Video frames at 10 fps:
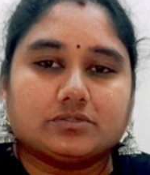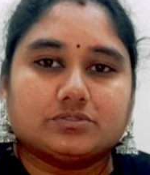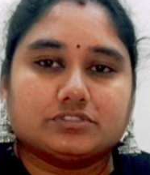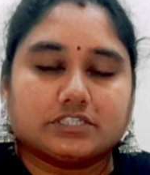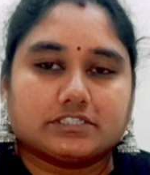
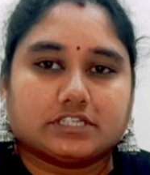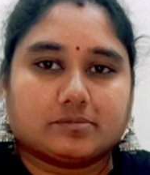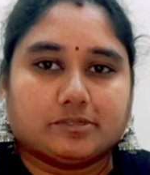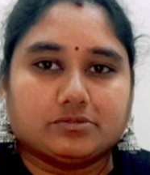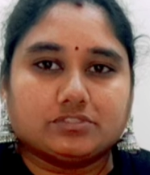యూజ్ చేసిన
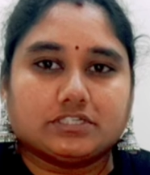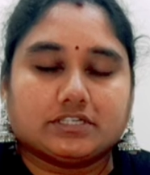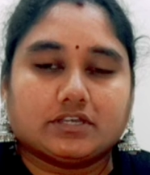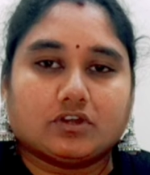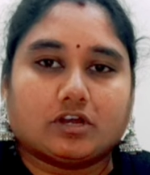
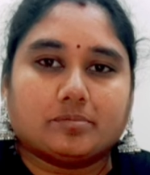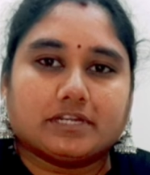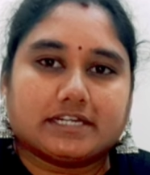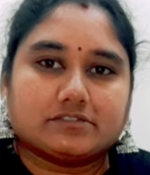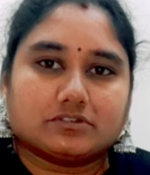మ్యూజిక్కి కాపీ
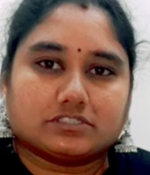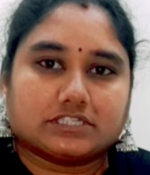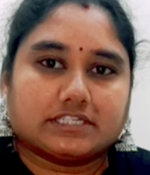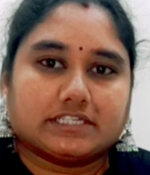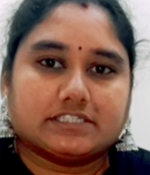రైట్స్
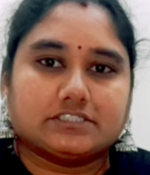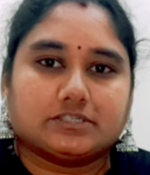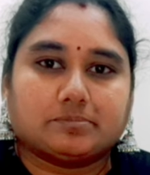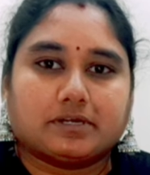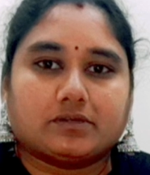వస్తాయా అని
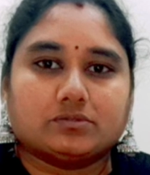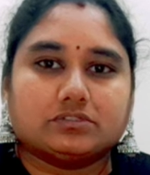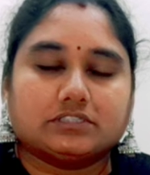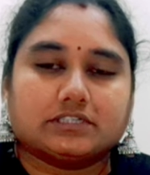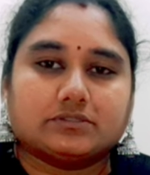చెప్పి
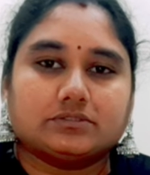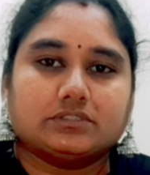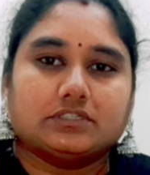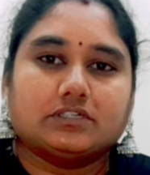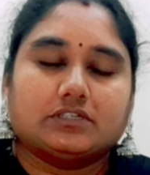అడుగుతున్నారు
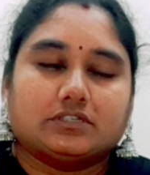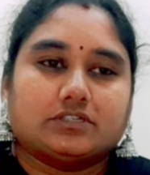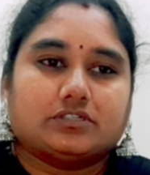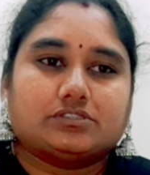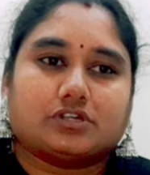
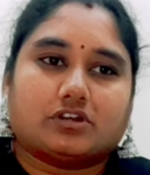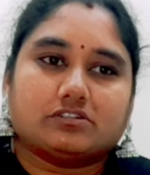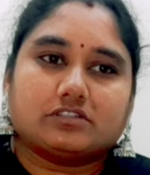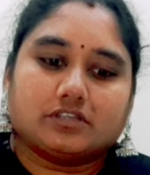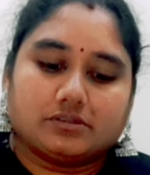
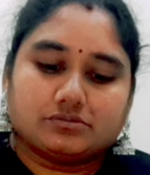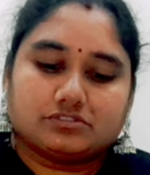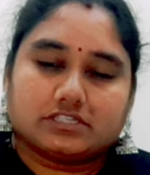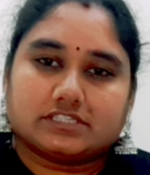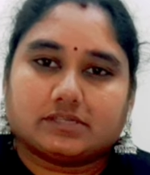షార్ట్స్లో యూజ్
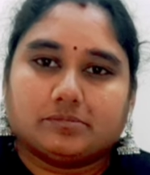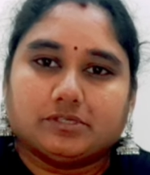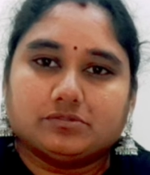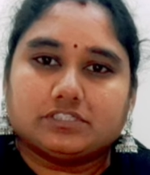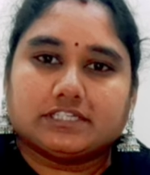చేసే
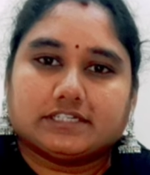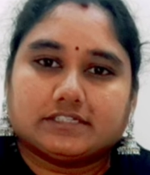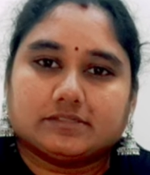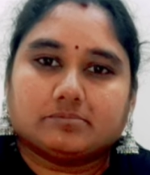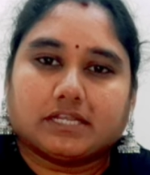మ్యూజిక్
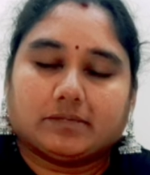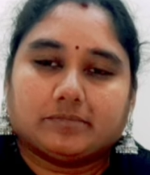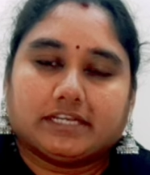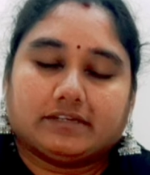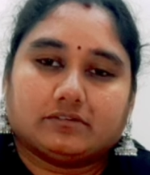మనం
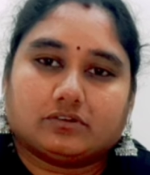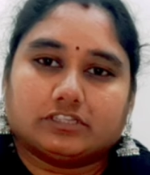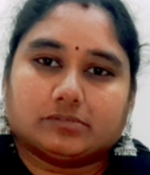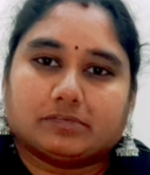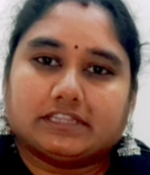ఏ
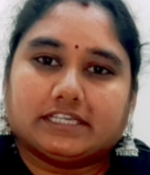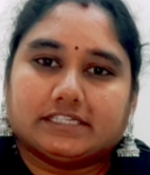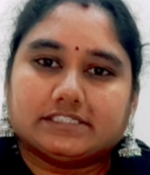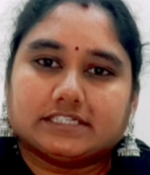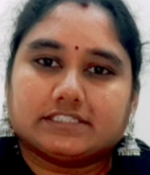కొంతమంది
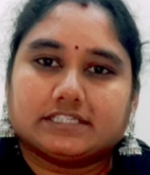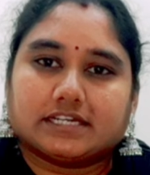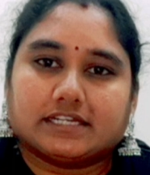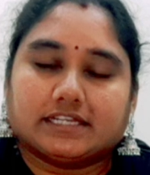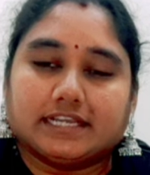ఏం
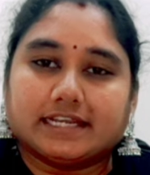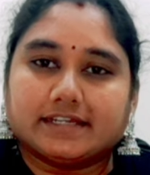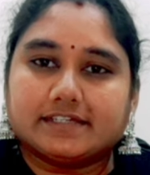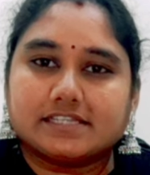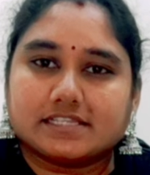చేస్తున్నారంటే
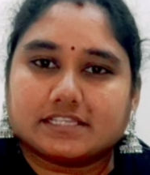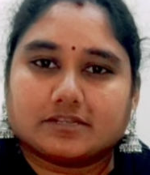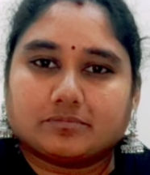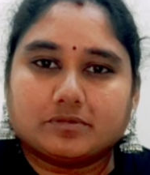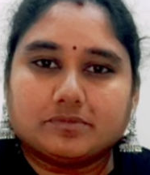ఎడిట్
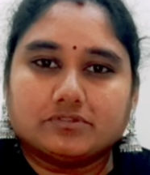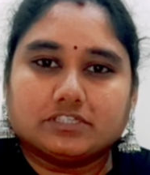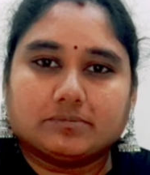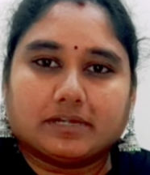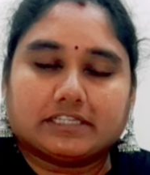చేసేటప్పుడు
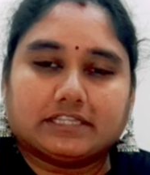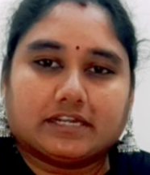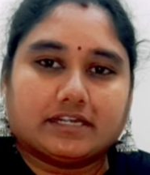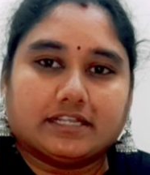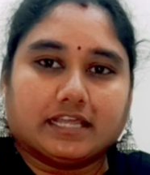మ్యూజిక్
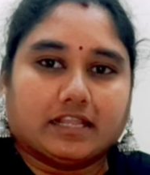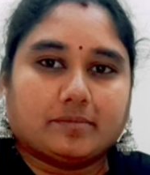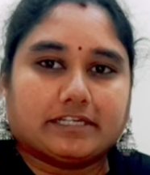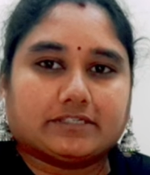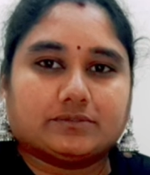పెడుతున్నారండి అలా
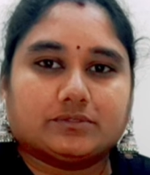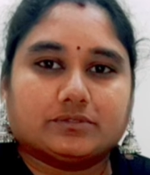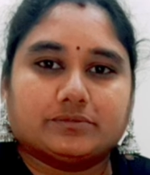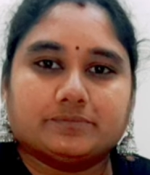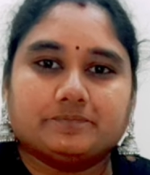
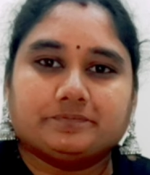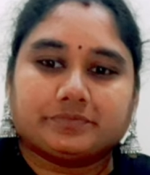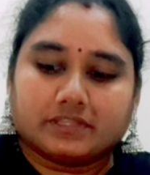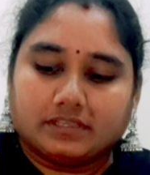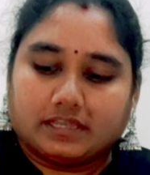పెట్టకూడదు
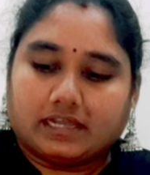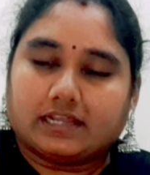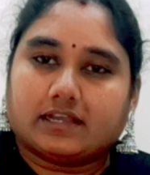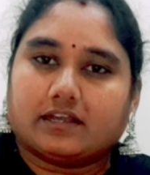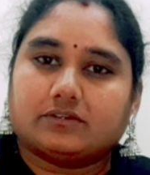అలా
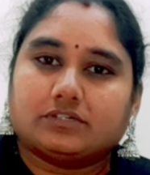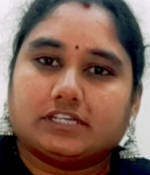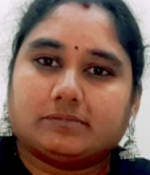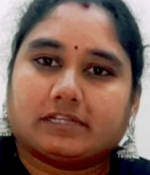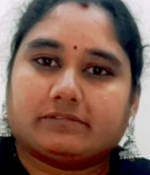
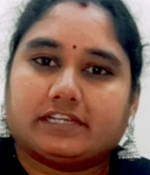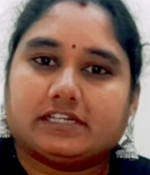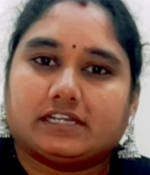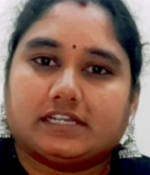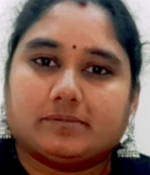కాకుండా మనం
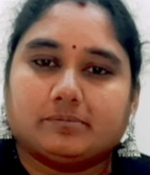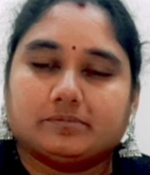ఏంటంటే